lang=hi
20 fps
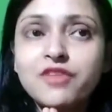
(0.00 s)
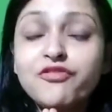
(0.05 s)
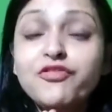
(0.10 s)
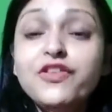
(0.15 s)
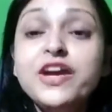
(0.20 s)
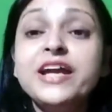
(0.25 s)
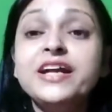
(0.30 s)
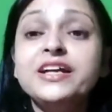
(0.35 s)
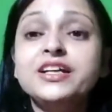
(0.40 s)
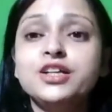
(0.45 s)

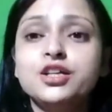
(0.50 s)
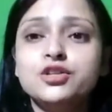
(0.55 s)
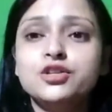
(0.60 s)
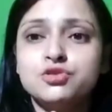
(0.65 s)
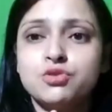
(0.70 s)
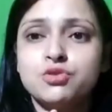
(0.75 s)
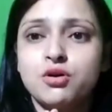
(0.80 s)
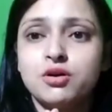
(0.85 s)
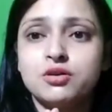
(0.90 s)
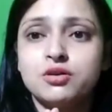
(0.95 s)
वेट के
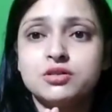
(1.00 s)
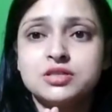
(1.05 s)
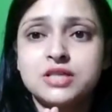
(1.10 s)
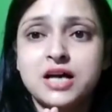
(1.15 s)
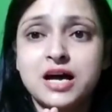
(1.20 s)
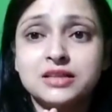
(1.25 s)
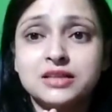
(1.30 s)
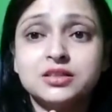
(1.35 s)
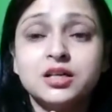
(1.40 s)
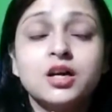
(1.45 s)

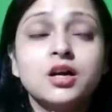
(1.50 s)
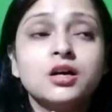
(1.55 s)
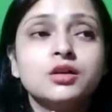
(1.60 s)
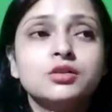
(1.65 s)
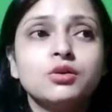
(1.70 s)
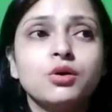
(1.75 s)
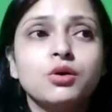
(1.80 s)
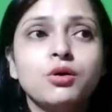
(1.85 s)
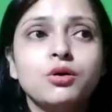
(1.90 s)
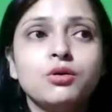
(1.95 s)
साथ
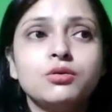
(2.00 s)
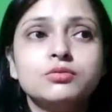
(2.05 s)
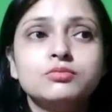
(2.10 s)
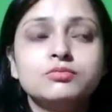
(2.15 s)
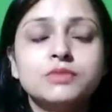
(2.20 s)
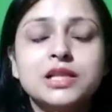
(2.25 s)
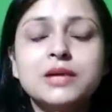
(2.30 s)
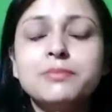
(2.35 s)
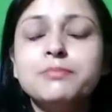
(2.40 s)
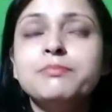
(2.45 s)
तो
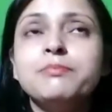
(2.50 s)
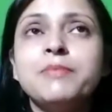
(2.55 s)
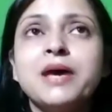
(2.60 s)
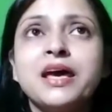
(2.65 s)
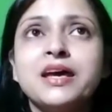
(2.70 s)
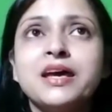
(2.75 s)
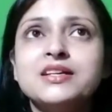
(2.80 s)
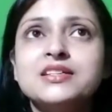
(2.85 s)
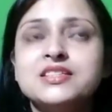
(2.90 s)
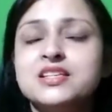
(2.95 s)
मतलब
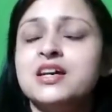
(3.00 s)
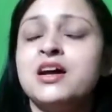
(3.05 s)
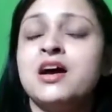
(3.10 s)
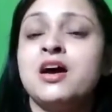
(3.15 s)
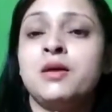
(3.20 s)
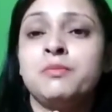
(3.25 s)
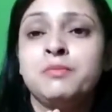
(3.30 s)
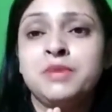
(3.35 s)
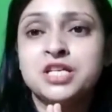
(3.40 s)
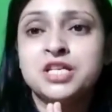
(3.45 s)
मैं इसे
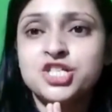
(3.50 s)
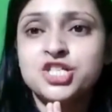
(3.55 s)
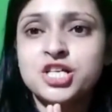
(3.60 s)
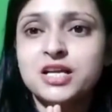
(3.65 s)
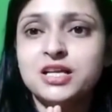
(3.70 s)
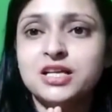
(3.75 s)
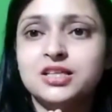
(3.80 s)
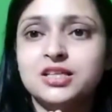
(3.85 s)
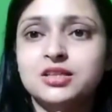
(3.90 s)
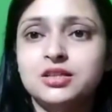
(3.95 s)
हमेशा
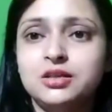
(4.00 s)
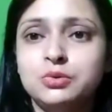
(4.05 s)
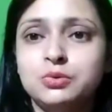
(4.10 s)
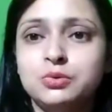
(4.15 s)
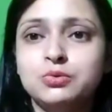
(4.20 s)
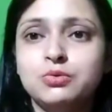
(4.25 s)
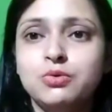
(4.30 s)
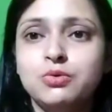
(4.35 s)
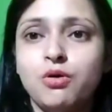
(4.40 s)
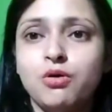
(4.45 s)

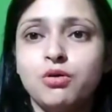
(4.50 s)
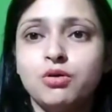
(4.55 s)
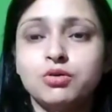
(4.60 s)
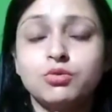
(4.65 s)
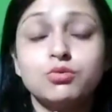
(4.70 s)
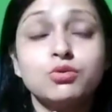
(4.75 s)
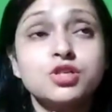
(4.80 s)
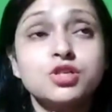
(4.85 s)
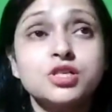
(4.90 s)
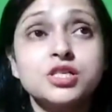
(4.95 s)
लेता
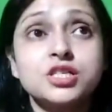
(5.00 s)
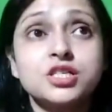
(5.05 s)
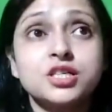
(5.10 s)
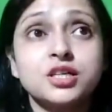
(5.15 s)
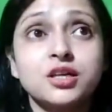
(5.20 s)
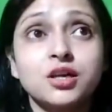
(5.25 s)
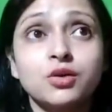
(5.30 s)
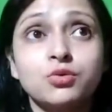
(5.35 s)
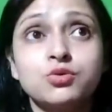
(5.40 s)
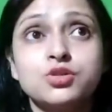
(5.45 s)
कोशिश
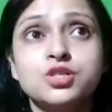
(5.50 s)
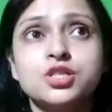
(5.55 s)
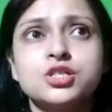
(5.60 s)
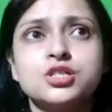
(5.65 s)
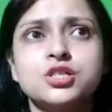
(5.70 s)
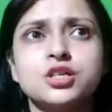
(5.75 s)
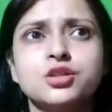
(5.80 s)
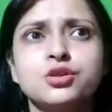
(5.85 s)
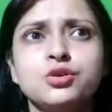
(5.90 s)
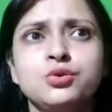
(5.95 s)
करके कोशिश
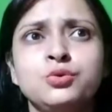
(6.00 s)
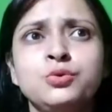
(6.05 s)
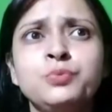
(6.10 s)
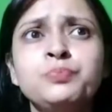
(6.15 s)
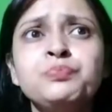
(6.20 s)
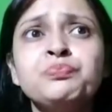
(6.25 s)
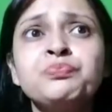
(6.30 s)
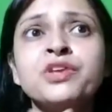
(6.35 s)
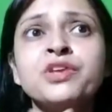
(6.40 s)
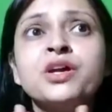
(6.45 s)
करती हूँ
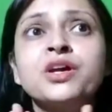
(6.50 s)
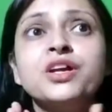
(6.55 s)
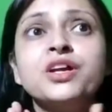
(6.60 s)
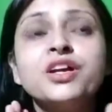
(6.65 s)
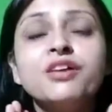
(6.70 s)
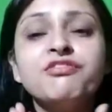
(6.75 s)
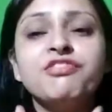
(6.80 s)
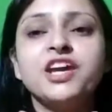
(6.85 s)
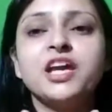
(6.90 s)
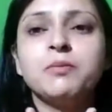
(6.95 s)
कि
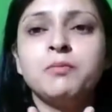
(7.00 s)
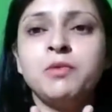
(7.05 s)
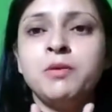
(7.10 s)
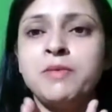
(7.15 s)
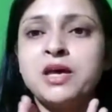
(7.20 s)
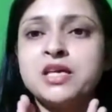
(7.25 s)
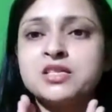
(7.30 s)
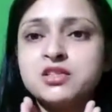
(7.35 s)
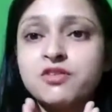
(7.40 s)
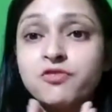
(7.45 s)
वीक में
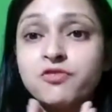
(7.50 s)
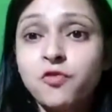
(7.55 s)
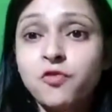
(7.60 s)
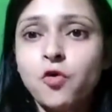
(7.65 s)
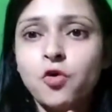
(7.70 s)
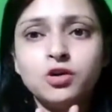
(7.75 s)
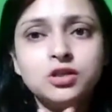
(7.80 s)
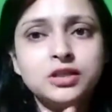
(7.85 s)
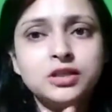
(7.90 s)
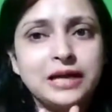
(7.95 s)
मैं इसे
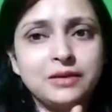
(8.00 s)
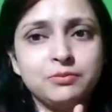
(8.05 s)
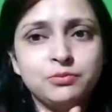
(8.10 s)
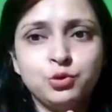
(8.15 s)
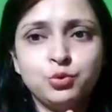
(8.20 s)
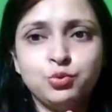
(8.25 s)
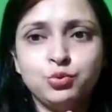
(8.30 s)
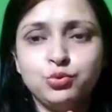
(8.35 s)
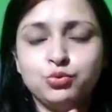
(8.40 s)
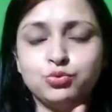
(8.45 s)
फोर टाइम
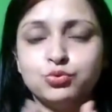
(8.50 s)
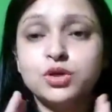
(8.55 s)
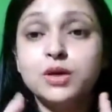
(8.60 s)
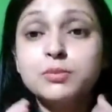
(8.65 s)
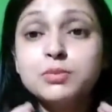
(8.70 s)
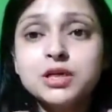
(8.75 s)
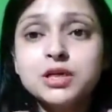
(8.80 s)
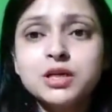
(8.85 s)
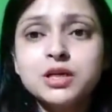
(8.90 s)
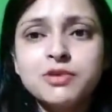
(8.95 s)
लू लू
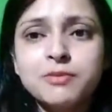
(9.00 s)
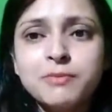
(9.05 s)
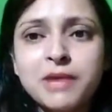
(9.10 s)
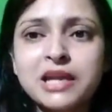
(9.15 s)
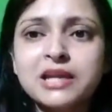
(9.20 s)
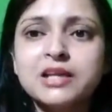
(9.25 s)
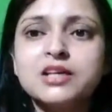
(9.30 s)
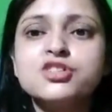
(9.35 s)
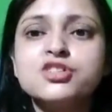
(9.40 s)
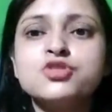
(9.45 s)
कभी कभी मैं
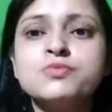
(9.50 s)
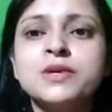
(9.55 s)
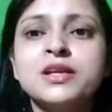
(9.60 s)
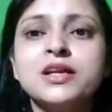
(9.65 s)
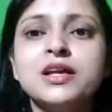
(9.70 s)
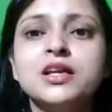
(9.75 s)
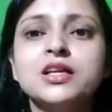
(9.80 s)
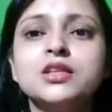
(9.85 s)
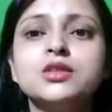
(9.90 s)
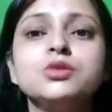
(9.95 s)
लंच में ले
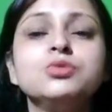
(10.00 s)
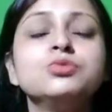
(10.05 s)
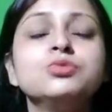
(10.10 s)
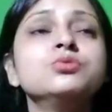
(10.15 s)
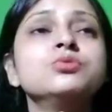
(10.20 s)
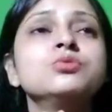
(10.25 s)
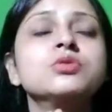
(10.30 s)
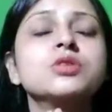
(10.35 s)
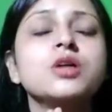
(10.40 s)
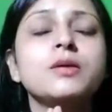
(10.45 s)
लेती हूँ
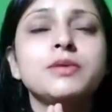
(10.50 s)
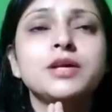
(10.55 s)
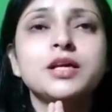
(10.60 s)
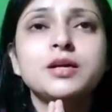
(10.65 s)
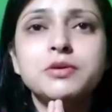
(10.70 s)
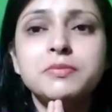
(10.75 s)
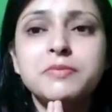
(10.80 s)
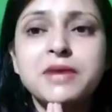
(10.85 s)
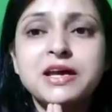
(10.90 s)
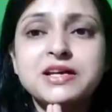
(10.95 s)
कभी
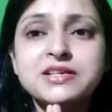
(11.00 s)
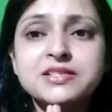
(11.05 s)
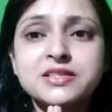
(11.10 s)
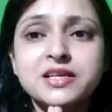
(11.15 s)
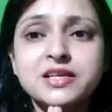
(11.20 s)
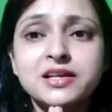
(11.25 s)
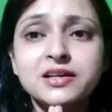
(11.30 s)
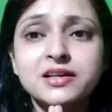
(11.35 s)
कभी मैं इसे